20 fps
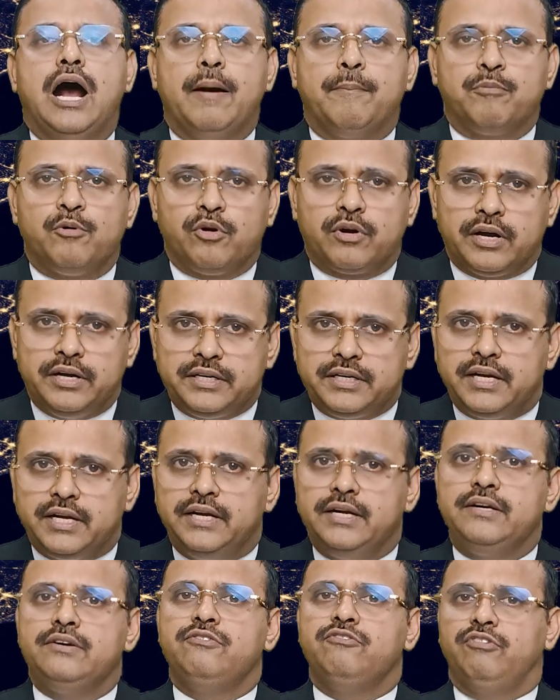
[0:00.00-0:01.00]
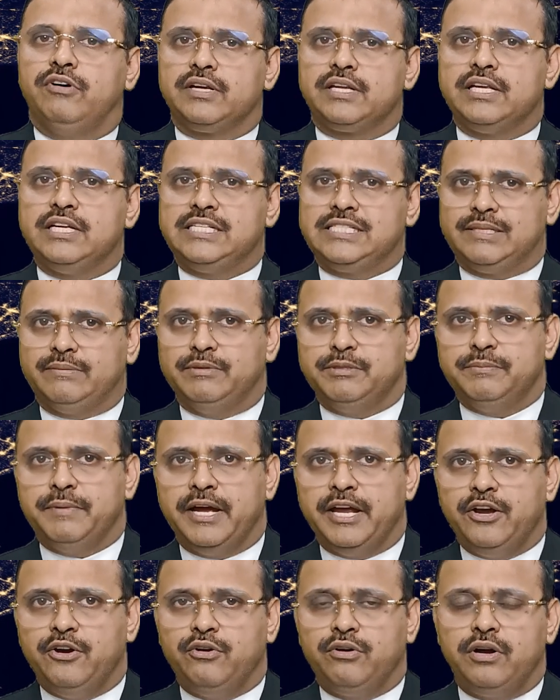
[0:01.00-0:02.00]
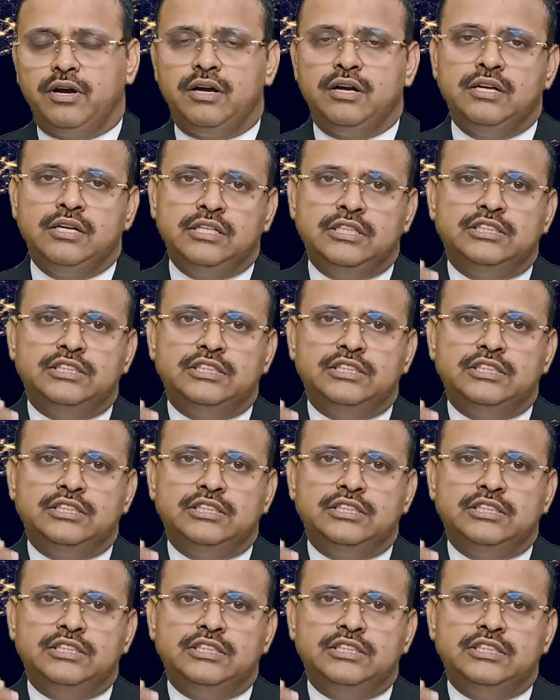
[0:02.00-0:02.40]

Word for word: आपको कंटेंट वर्किंग समझ में आया होगा